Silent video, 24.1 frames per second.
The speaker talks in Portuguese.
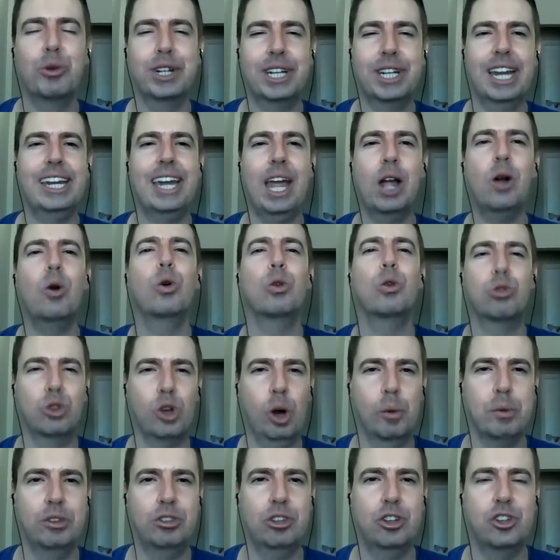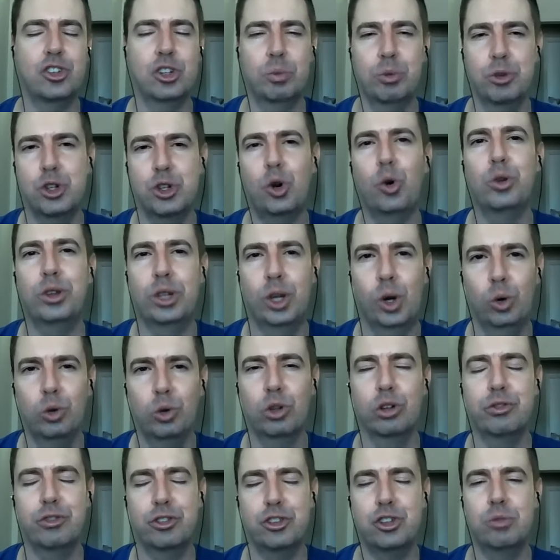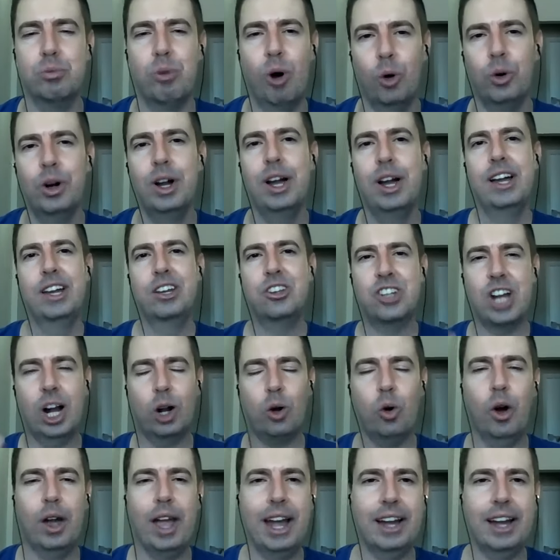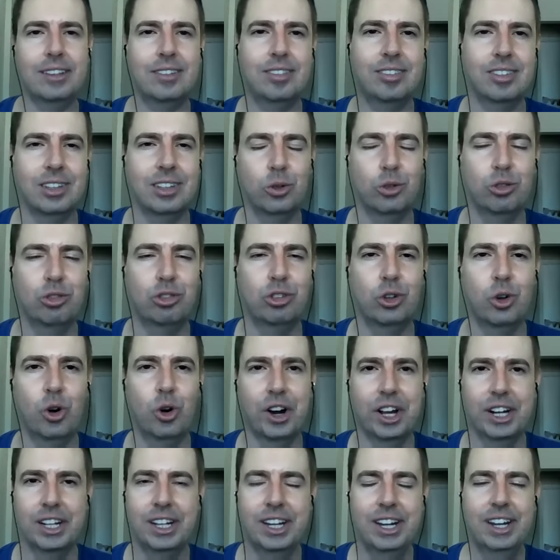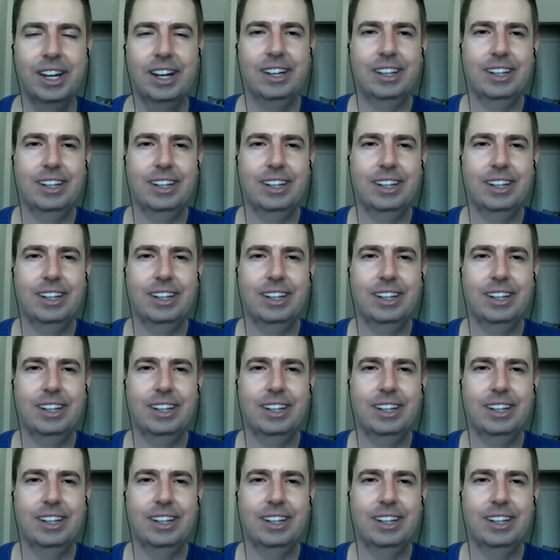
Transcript: porque quem consome esse tipo de conteúdo no futebol já conhece o senhor